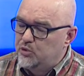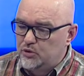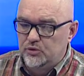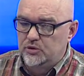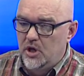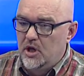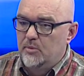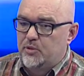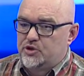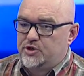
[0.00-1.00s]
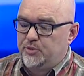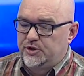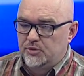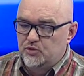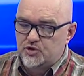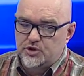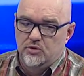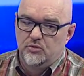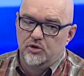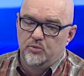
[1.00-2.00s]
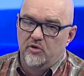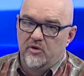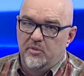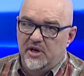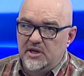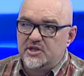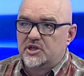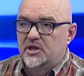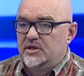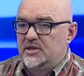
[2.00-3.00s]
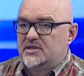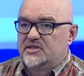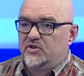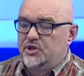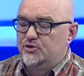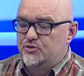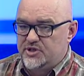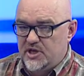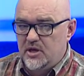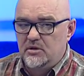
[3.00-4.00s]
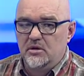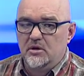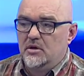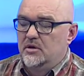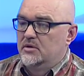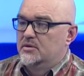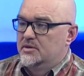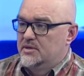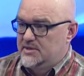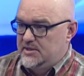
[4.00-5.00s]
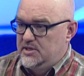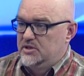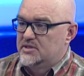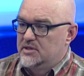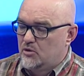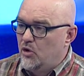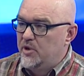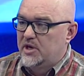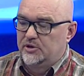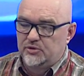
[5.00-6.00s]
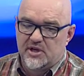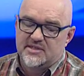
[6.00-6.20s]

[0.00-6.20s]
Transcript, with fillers: будут. Просто потому, что у любого болельщика есть свои друзья, соседи, знакомые, которые